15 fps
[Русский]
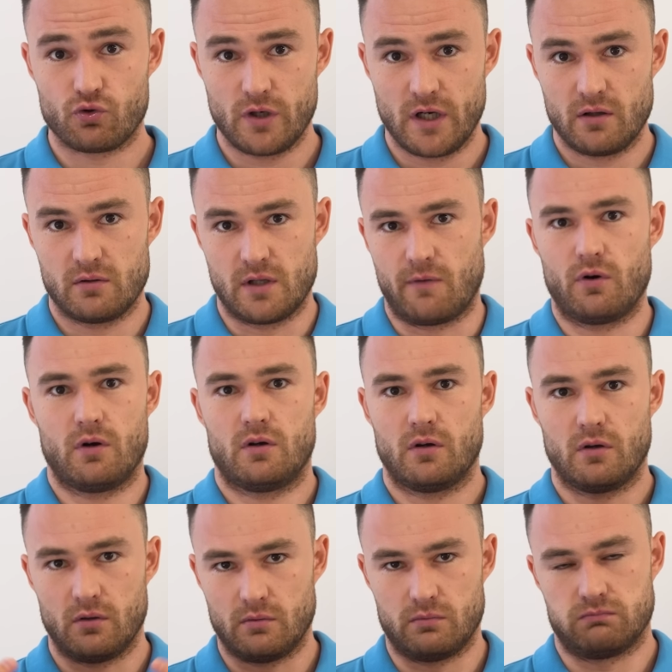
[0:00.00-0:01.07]
уже
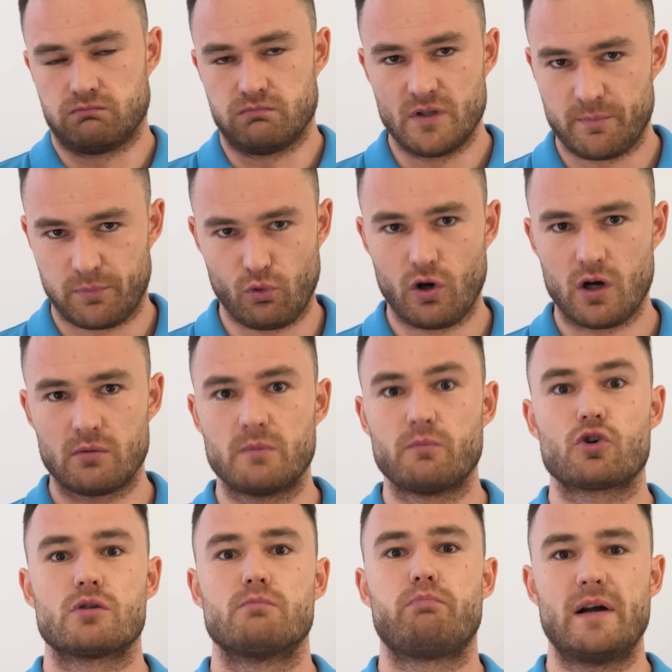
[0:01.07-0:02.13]
довольно неплохо мы
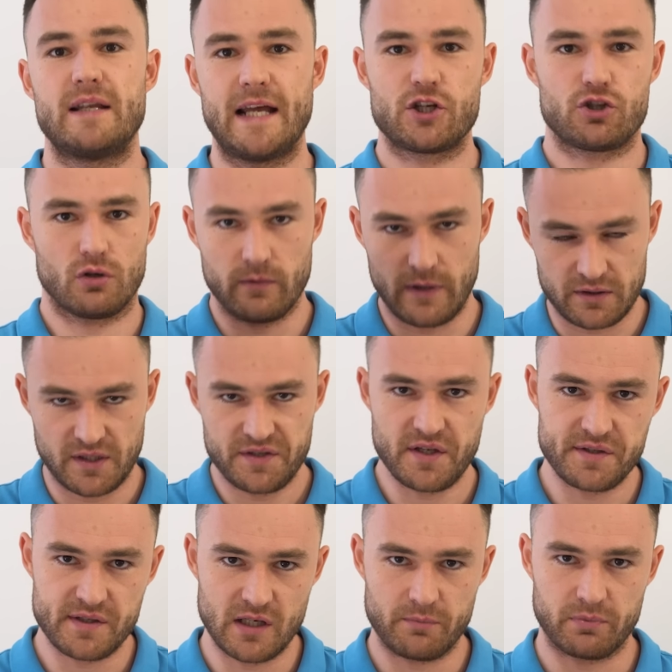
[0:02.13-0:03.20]
можем понять, что говорят
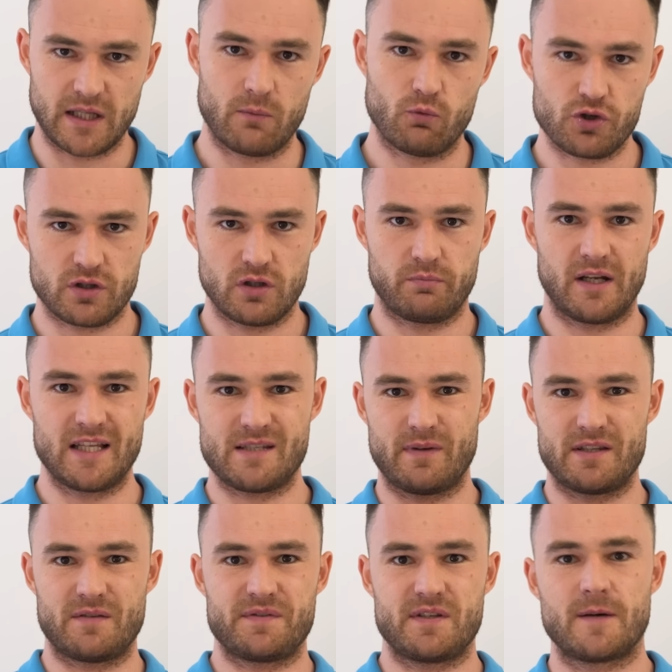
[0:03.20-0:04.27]
носители, потому что, в
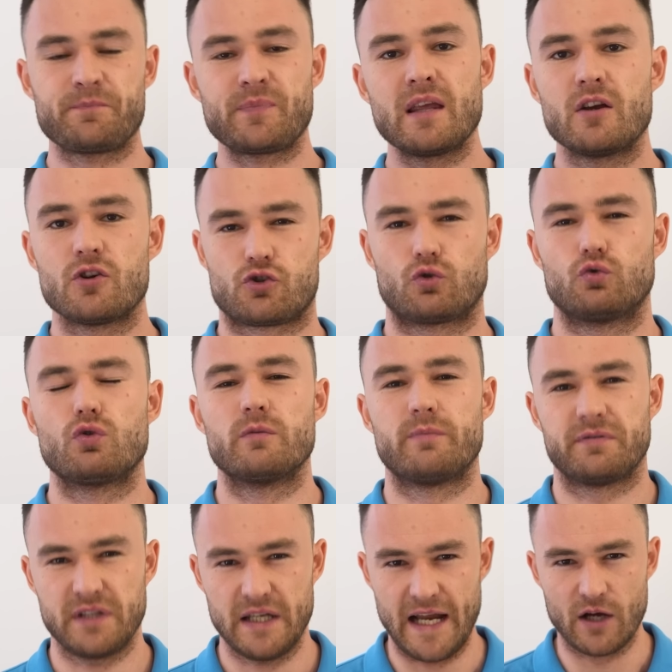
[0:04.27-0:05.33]
принципе, эти все структуры
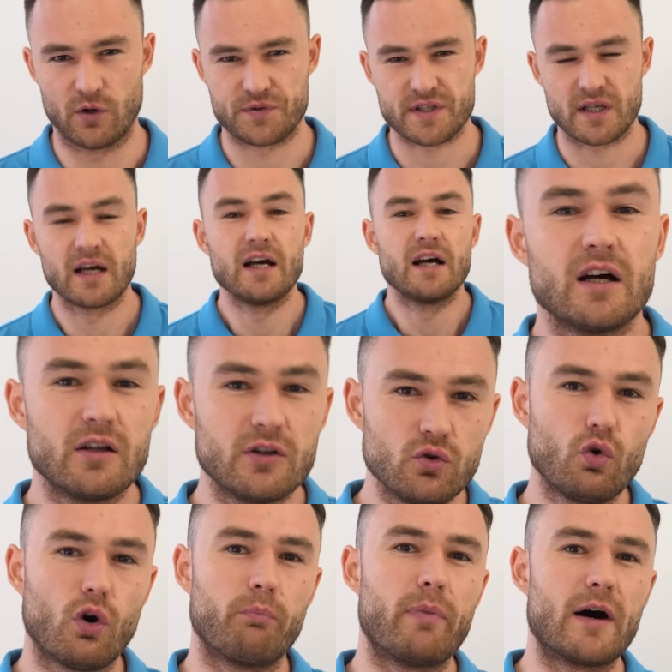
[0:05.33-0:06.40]
повторяются.
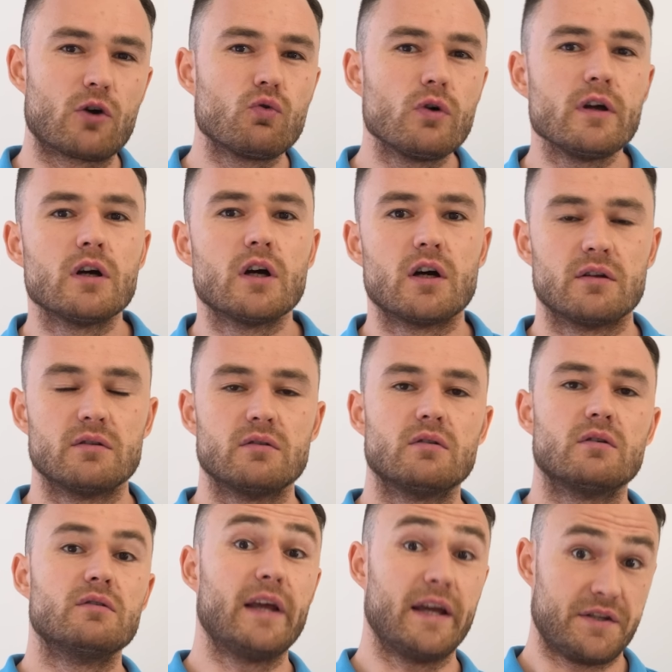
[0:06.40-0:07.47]
Но порой
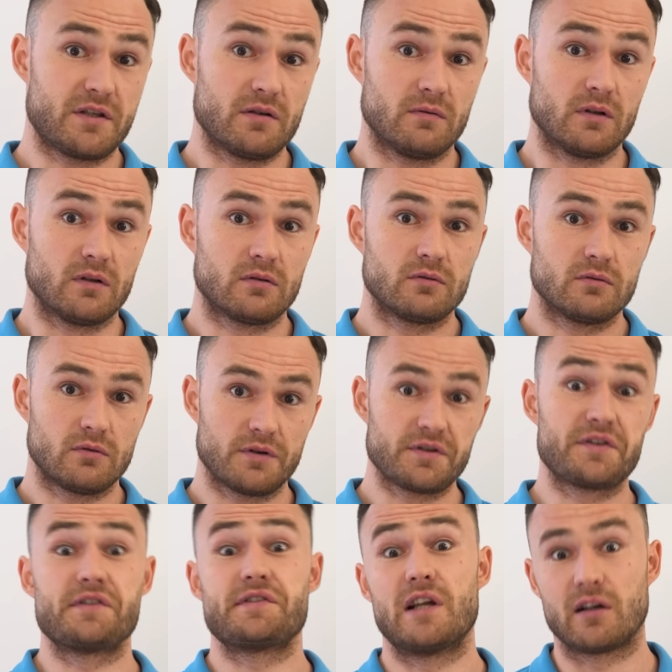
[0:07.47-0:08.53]
нейтивы, то есть
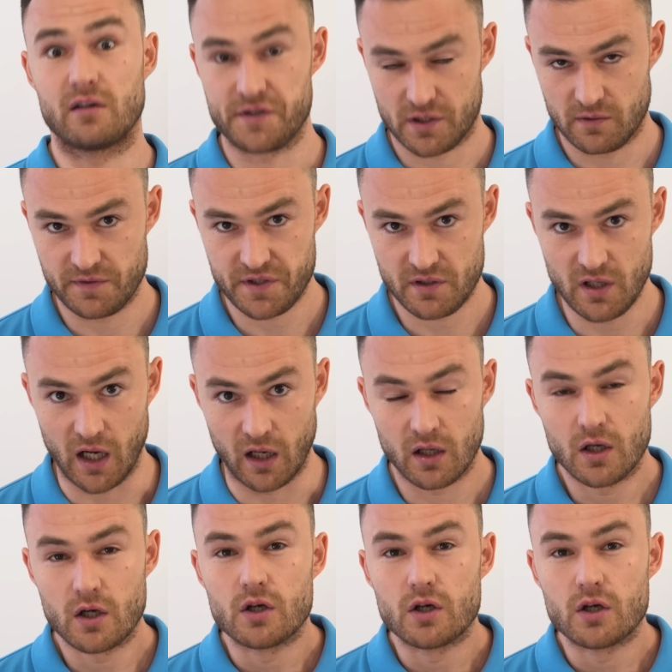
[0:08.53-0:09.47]
носители английского языка,